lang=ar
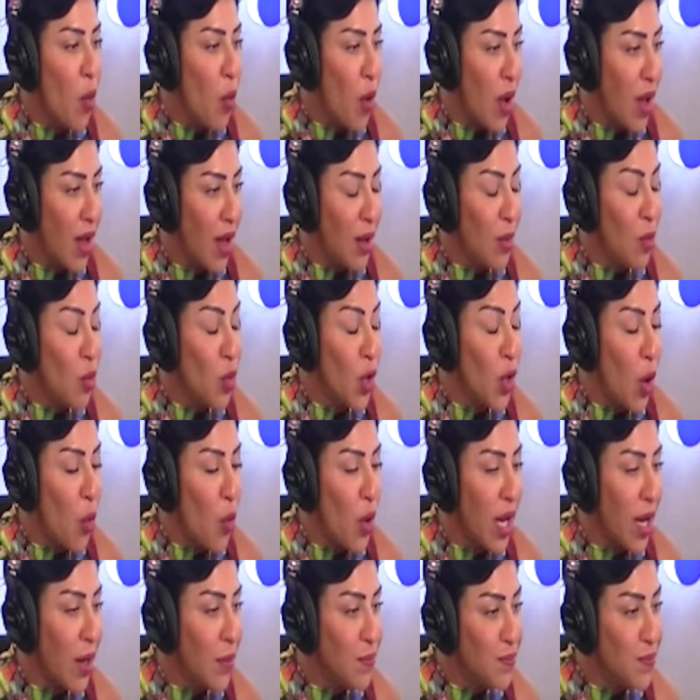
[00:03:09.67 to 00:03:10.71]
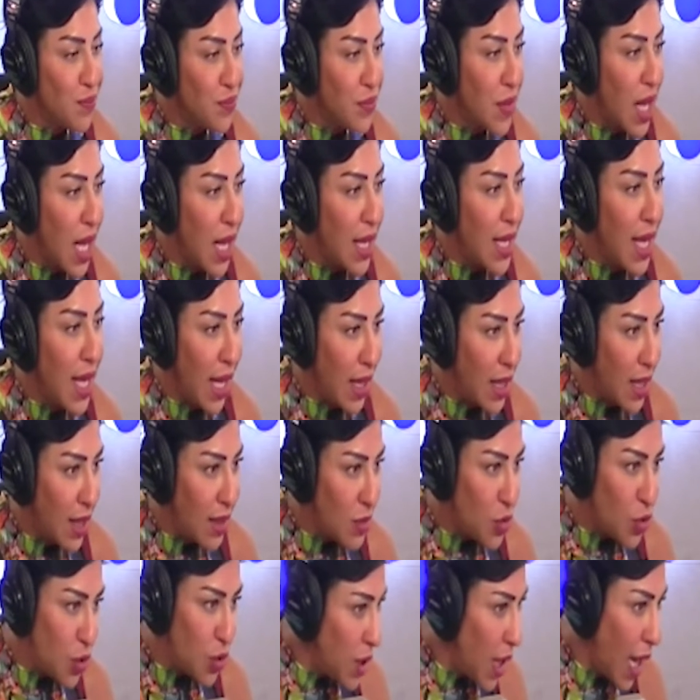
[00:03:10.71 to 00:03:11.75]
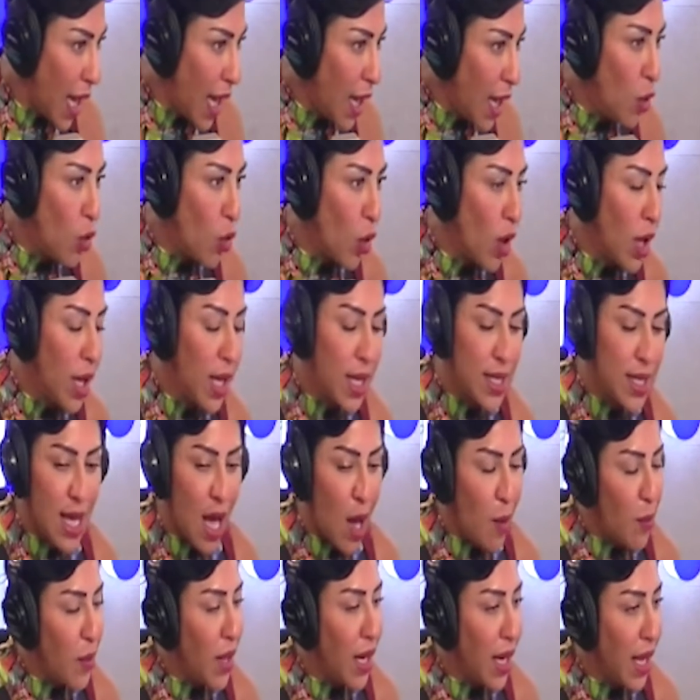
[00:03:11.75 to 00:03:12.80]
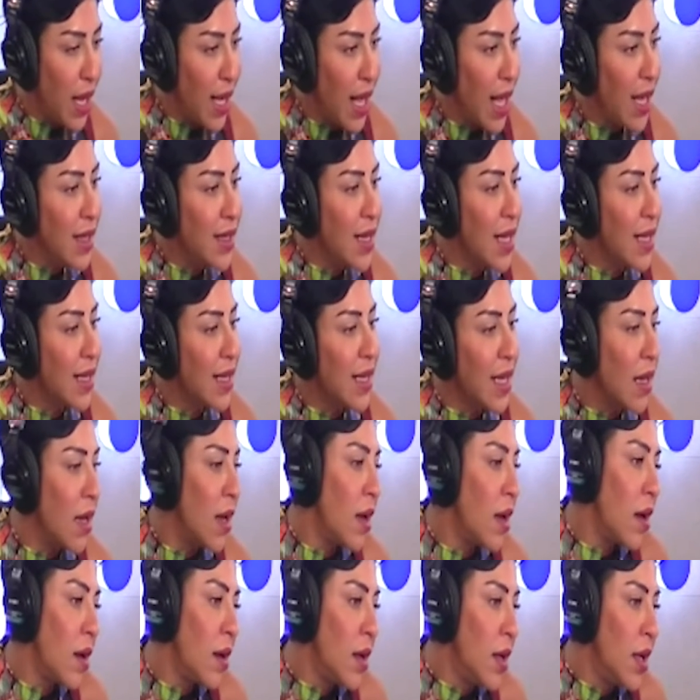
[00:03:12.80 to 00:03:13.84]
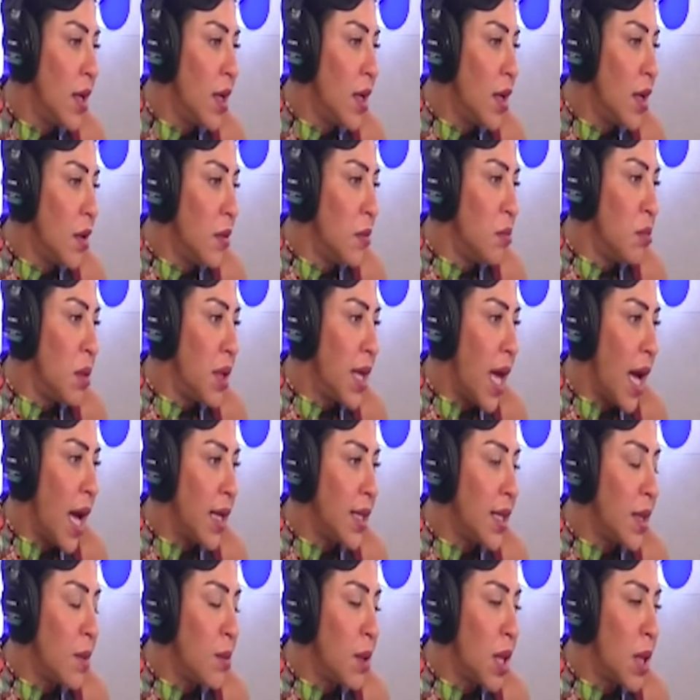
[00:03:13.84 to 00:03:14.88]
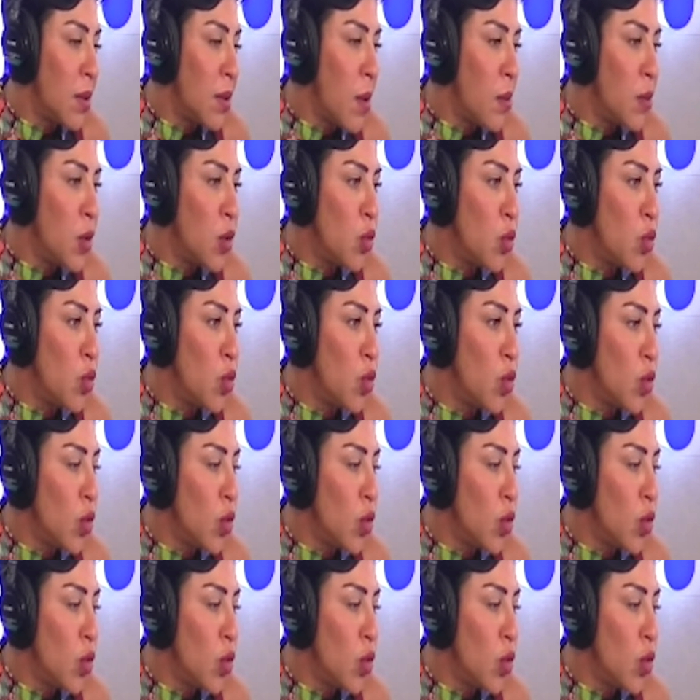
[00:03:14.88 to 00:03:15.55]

الملونة يعني شيء حلو إذا عبالك كأنك آه، يعني مثل ما بيقولوا